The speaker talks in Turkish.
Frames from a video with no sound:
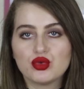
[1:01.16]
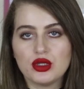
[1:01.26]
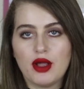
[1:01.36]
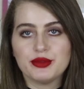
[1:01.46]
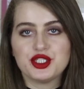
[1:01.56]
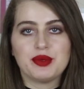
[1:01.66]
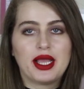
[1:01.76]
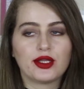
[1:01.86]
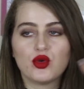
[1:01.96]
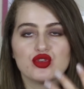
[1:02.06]
kullanmıştım.
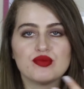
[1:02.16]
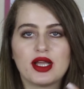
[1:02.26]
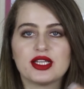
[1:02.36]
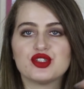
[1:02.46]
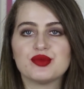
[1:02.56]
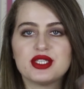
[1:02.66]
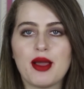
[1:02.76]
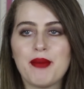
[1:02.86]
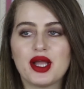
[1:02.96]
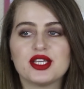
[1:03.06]
Yani göz makyajımı,
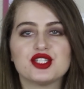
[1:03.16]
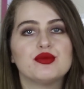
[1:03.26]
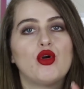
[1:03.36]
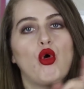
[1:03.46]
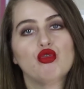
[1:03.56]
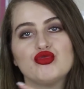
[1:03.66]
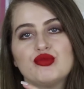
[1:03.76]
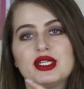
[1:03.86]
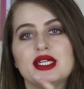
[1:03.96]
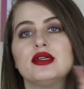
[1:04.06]
ten makyajımı 10
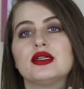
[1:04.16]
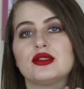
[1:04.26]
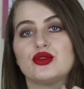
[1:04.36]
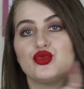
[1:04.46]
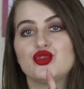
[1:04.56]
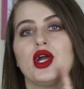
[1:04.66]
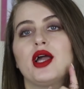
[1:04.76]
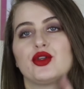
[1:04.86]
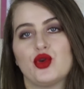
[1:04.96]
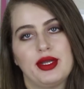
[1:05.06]
numara
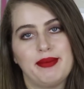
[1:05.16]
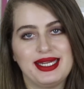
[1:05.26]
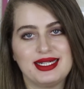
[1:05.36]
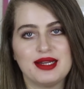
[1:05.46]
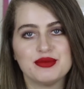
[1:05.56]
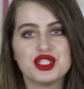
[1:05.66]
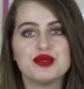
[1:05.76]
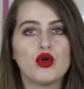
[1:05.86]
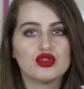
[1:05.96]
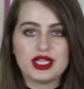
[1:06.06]
ruja göre
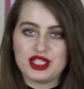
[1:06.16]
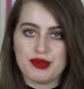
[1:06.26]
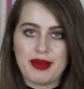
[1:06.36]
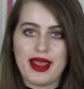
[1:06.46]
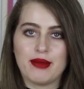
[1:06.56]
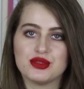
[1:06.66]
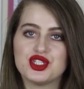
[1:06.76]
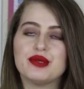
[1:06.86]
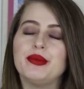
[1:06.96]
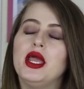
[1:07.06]
belirlemiştim. O derece
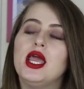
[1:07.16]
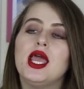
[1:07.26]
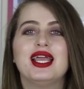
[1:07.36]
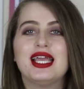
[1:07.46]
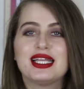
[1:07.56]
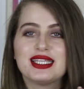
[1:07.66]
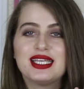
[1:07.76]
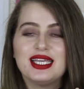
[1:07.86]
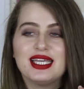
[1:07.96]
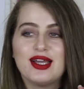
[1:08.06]
beğenmiştim.
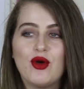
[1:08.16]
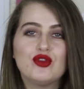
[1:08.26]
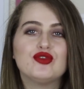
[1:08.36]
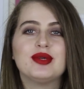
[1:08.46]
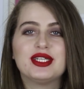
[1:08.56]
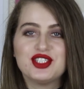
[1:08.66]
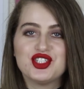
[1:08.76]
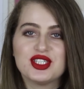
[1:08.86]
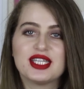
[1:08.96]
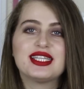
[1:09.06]
10 ee, numara
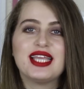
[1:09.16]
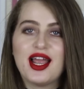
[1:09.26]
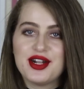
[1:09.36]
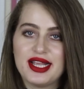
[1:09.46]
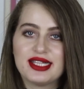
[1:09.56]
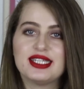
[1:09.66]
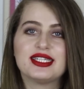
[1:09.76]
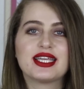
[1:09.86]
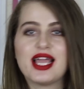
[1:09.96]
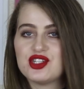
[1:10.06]
dışındaki diğer
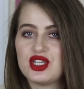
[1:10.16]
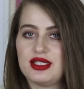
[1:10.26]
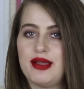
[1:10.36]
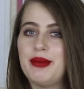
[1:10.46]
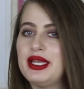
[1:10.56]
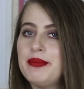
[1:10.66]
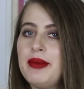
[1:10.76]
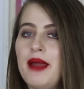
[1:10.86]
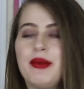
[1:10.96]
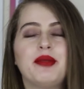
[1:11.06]
renkleri de gerçekten
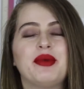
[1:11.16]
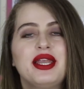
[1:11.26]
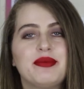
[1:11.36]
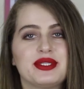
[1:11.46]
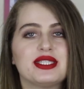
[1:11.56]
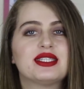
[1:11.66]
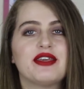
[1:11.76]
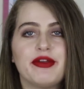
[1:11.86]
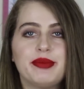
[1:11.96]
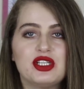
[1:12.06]
benim hemen hemen hepsi
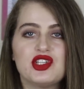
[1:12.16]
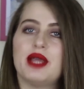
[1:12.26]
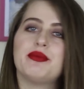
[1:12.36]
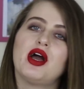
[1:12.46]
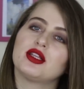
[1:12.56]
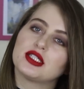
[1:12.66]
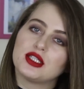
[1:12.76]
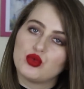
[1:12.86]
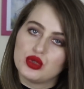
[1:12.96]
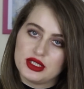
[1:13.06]
sevebileceğim,
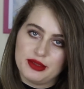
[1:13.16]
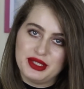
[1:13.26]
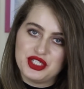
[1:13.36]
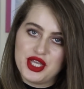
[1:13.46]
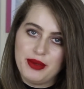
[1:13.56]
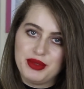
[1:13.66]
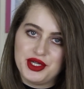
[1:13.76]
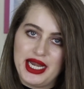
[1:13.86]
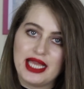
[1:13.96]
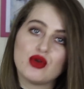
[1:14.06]
rahatlıkla kullanabileceğim
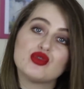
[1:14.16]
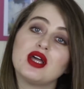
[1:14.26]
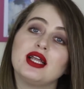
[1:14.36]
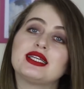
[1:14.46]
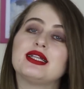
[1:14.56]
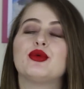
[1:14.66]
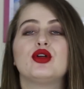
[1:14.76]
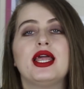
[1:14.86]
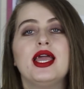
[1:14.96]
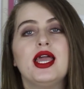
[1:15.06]
bir renk. Özellikle
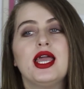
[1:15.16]
böyle